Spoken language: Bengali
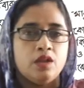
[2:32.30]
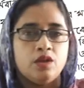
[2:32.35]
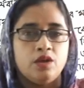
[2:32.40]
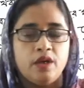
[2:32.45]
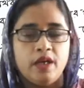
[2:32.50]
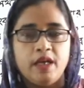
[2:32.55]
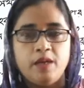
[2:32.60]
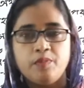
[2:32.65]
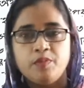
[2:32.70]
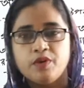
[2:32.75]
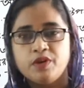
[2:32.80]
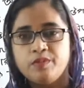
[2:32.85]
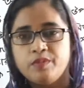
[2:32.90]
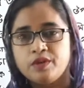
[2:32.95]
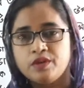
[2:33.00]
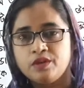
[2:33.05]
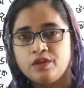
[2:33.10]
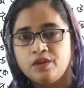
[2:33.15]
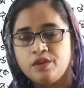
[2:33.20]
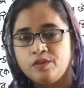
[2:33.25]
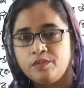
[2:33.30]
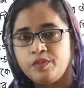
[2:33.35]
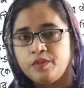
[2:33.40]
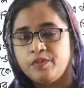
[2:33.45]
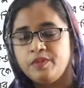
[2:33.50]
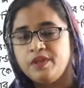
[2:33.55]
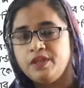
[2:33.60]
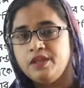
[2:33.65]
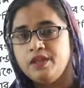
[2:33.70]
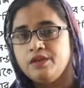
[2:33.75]
তো এই পরিবর্তনের উপর
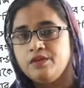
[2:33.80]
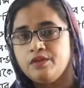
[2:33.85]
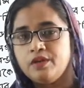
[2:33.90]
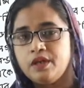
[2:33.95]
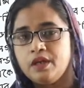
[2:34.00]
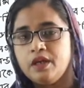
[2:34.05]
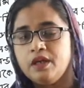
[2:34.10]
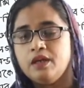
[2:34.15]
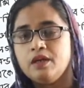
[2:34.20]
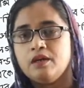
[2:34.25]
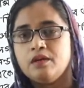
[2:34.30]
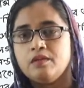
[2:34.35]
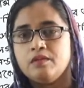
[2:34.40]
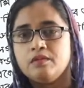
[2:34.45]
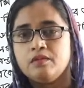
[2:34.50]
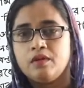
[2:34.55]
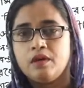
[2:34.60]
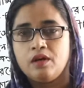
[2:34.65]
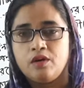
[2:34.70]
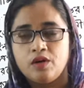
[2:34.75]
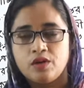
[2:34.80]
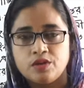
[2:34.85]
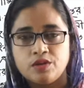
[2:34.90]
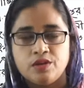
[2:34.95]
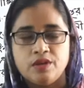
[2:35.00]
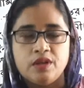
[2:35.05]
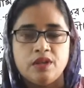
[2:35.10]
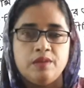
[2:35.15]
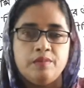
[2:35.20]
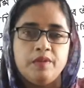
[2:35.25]
ভিত্তি করে
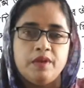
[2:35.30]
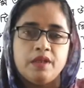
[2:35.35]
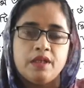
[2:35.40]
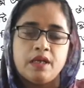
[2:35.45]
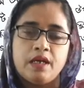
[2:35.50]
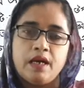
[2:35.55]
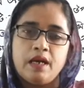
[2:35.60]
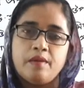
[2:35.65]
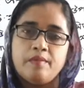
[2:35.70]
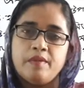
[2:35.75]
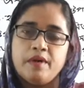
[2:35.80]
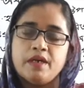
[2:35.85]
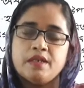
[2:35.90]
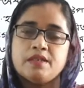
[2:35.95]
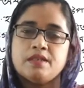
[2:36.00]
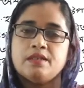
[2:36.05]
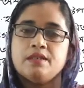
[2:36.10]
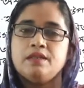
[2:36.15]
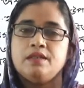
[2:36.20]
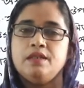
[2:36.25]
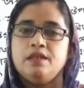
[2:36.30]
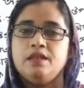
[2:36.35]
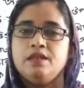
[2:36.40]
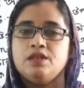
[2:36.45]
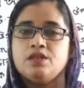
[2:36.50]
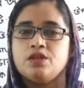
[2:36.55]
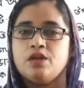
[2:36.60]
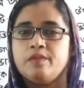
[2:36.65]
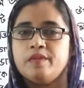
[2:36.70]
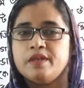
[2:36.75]
অর্থনীতিবিদ কার্ল মার্কস তিনি
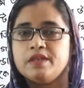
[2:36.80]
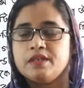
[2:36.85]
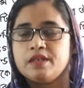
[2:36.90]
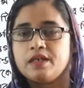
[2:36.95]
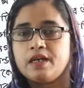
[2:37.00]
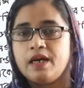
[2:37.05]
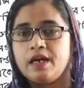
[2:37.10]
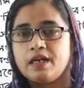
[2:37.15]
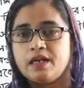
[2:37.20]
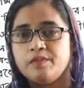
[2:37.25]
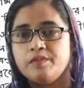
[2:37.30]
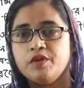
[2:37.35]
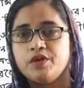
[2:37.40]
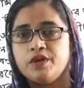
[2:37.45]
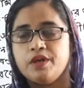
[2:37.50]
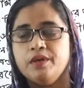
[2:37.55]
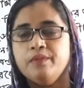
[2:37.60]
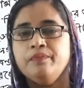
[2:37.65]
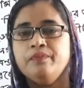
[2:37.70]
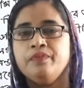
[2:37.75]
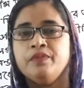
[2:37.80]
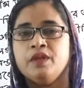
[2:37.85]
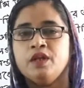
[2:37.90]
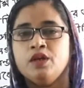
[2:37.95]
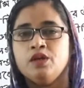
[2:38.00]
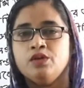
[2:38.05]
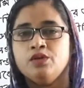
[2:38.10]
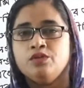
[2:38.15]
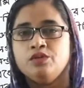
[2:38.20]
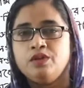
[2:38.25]
সমাজের কাঠামোকে
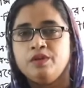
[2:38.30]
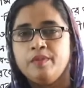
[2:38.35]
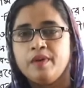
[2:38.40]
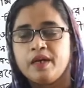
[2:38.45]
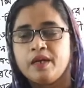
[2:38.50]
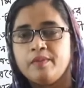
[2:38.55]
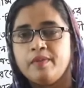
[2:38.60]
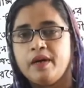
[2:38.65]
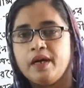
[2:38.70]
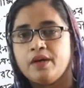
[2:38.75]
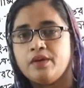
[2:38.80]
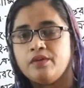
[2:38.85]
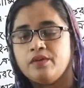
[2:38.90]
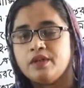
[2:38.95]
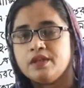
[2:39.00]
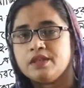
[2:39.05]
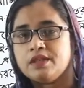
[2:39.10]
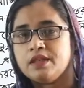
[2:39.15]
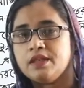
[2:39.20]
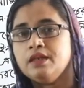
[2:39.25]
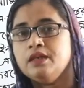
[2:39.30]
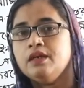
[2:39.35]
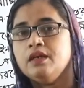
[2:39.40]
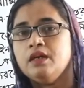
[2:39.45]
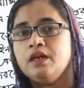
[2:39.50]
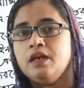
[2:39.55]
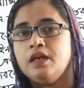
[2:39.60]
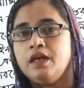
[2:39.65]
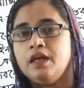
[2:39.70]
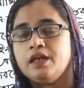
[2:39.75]
দুটি ভাগে ভাগ করেছেন
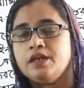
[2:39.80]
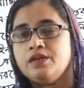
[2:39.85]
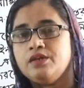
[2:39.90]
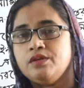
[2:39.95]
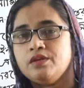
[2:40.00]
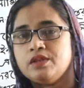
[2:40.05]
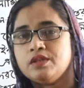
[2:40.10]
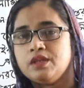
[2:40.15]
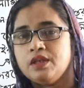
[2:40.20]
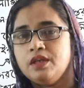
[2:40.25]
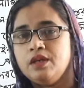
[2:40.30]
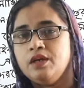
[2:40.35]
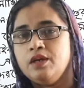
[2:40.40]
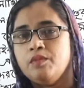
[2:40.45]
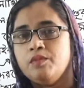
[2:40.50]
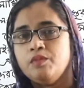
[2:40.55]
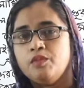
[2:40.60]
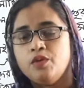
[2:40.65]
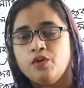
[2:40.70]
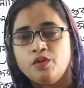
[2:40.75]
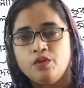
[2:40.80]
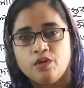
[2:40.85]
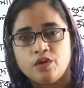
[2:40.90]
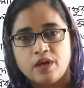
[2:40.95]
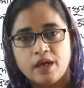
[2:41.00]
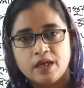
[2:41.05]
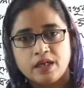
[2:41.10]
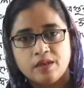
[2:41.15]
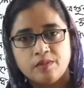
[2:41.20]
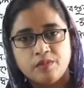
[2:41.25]
একটি হচ্ছে মৌল
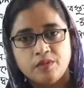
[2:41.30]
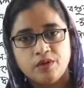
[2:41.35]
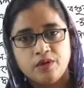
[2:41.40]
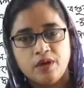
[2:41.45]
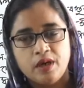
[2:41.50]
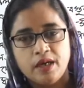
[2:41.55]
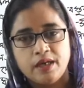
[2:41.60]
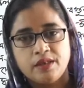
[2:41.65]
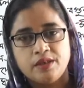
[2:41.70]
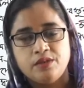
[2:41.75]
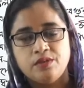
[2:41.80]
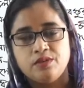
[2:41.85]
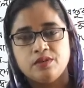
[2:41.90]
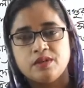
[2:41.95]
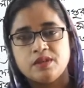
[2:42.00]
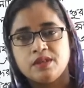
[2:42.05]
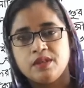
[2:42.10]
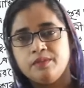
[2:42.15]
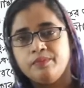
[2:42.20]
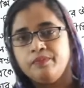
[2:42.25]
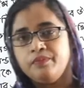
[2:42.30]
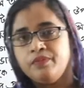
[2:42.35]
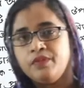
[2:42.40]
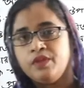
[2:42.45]
কাঠামো আর একটি হচ্ছে